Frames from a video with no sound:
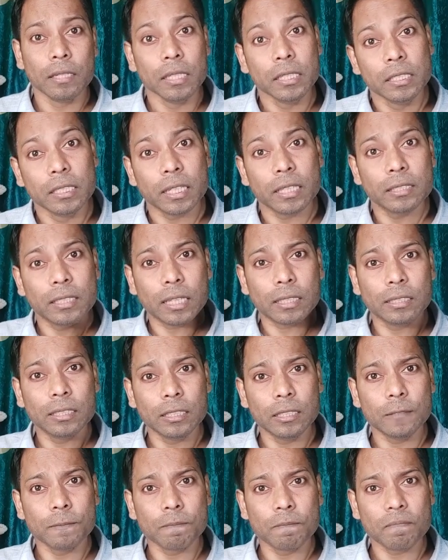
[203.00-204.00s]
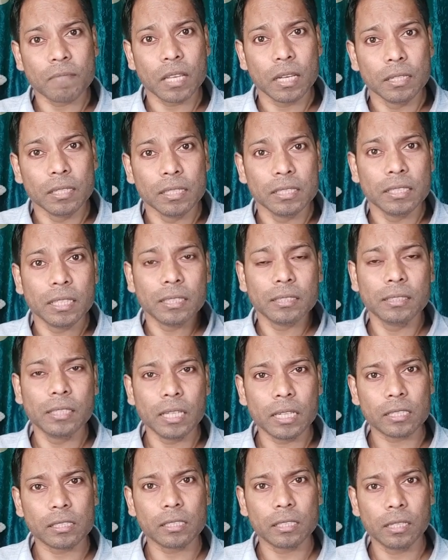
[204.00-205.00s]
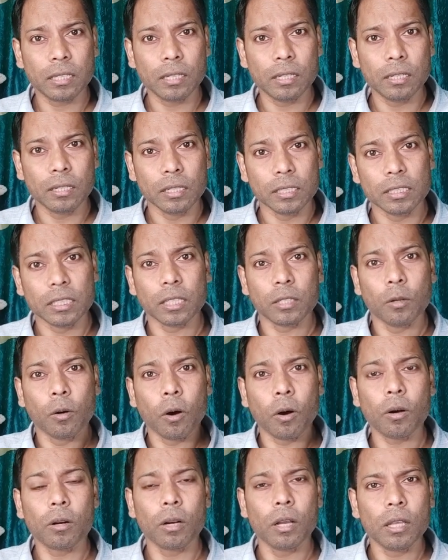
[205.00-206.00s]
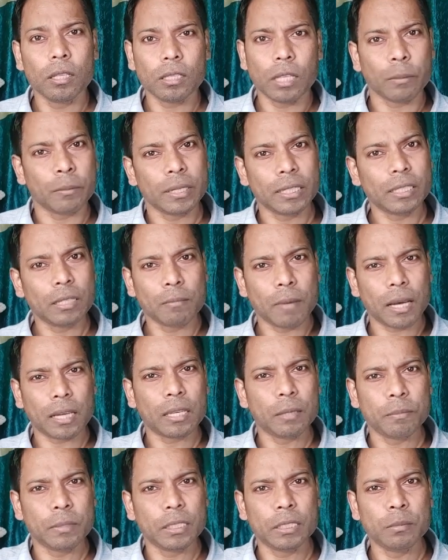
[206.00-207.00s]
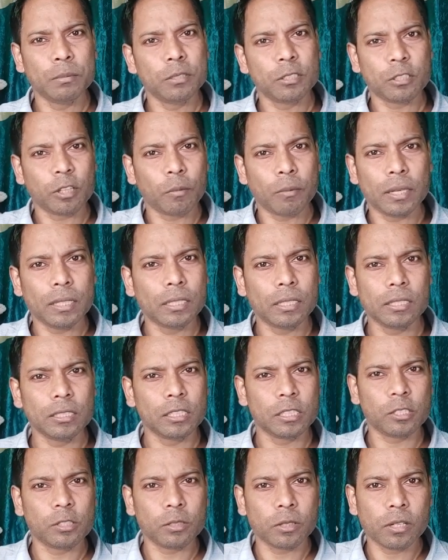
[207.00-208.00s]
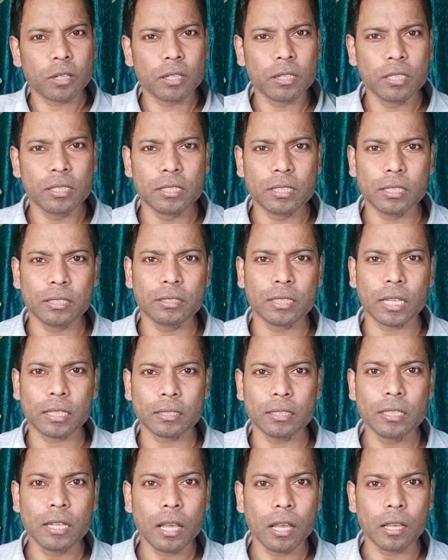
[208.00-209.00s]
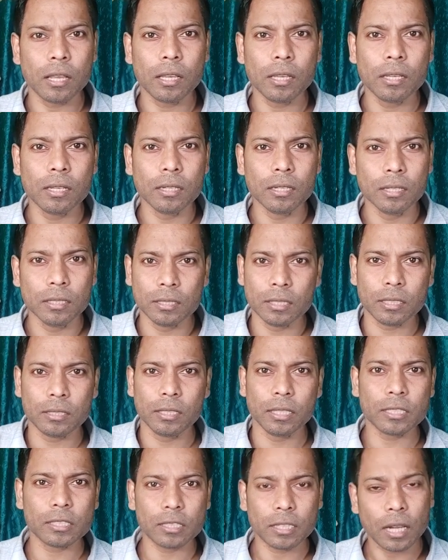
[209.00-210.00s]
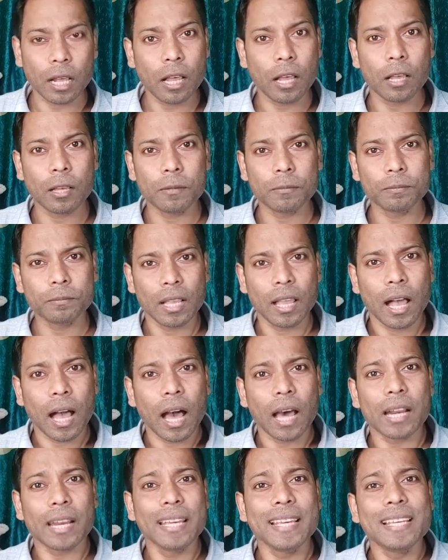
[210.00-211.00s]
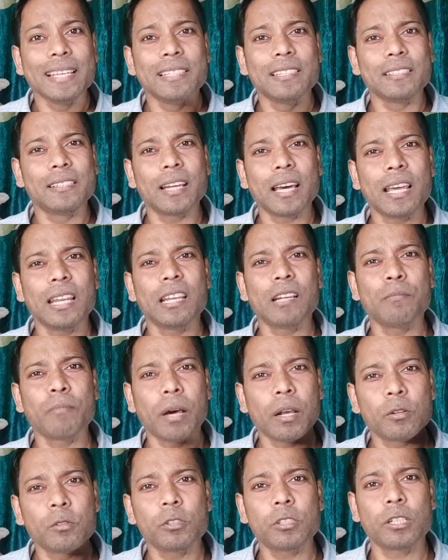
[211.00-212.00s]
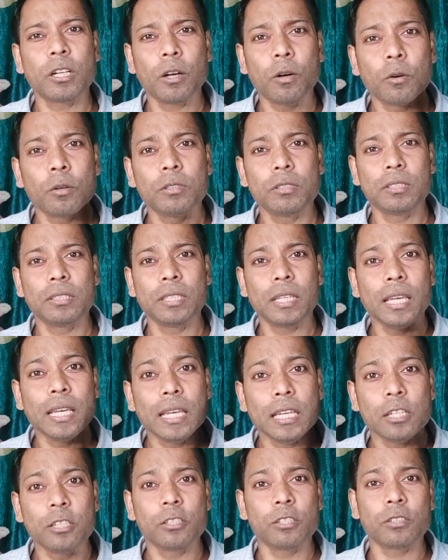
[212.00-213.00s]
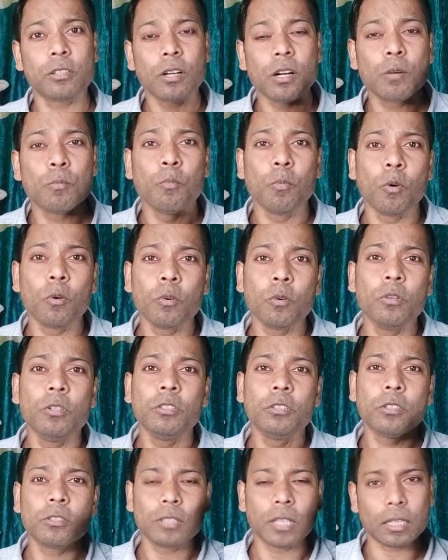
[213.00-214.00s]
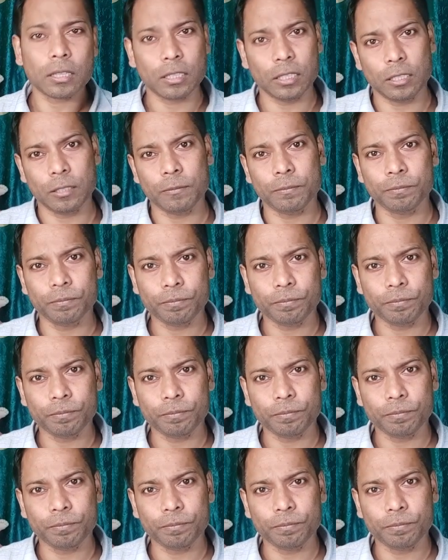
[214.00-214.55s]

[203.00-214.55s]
নিজের জাতি নিজের দেশ নিজের ঘর তার মানে কি বাকি পৃথিবীর সবাই কি ঈশ্বরের নিজের জাতি না নিজের দেশ না আরে ইসরায়েলের মানুষরা হচ্ছে ঈশ্বরের মনোনীত জাতি